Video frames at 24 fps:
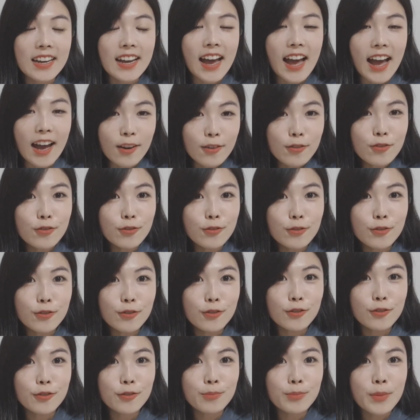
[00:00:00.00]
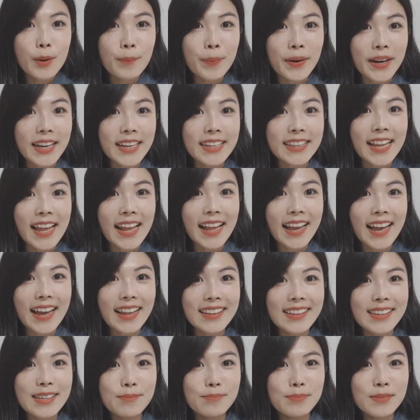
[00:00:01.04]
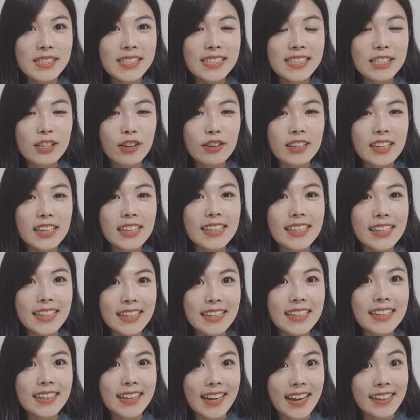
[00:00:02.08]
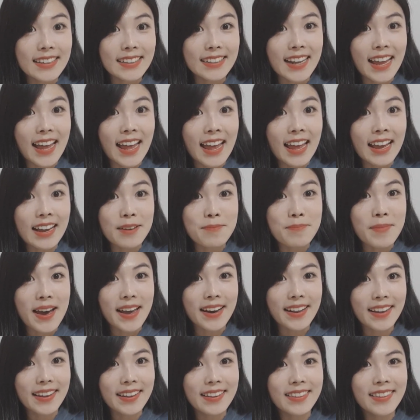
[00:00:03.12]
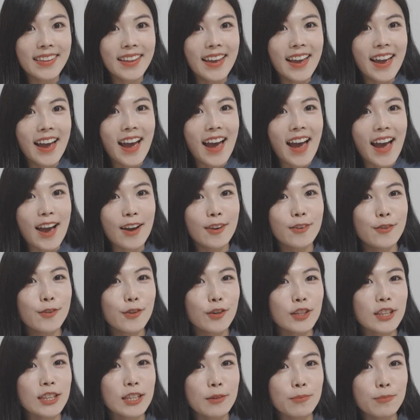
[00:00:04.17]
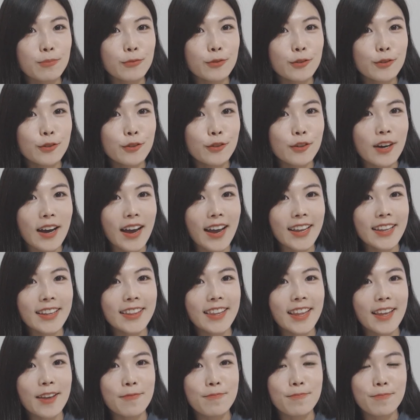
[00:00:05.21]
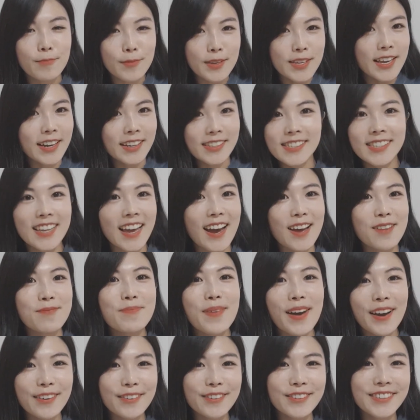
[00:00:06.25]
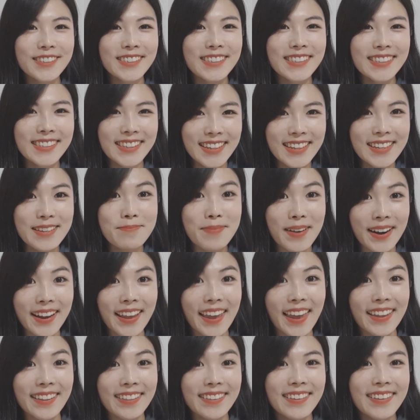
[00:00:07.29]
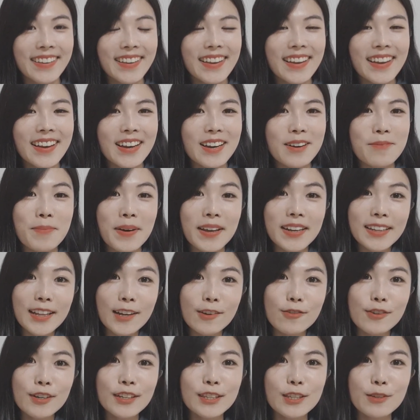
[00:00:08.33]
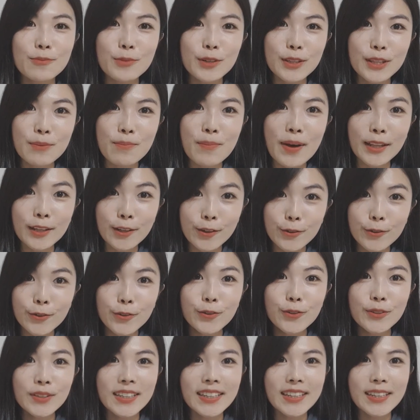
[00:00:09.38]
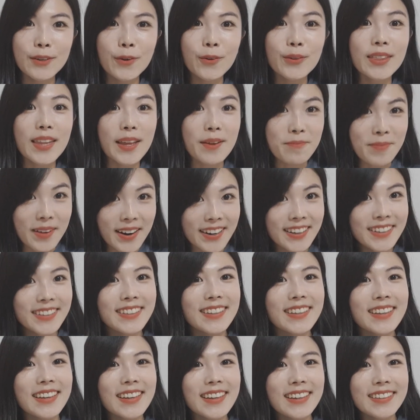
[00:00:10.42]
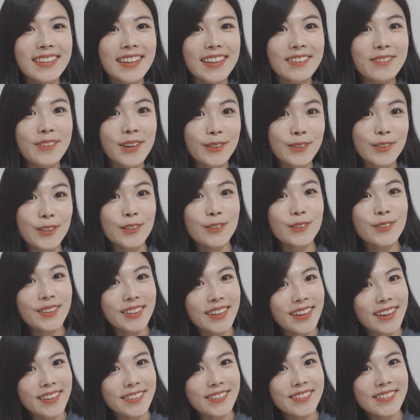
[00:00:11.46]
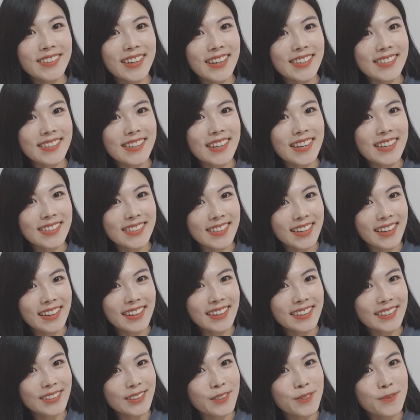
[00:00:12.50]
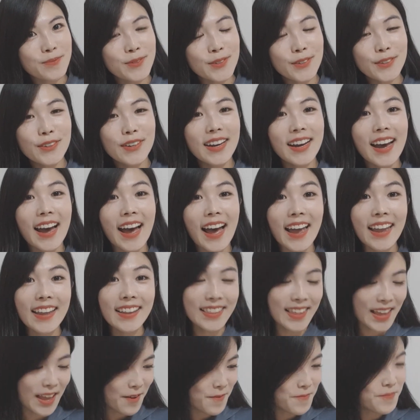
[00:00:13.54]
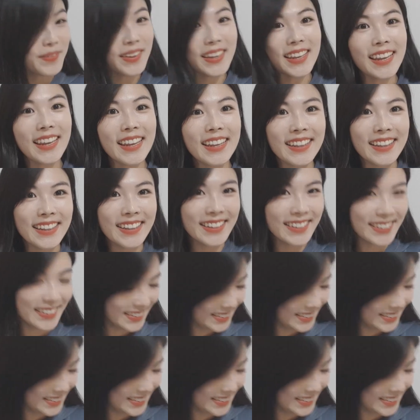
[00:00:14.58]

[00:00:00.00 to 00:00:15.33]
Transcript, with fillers: Aku memperkenalkan kimchi jeon ini karena kemarin aku ketemu item yang sangat bagus di market. Kemarin aku ketemu temanku di Rote Mart dan waktu itu ya aku nggak sengaja ketemu item ini.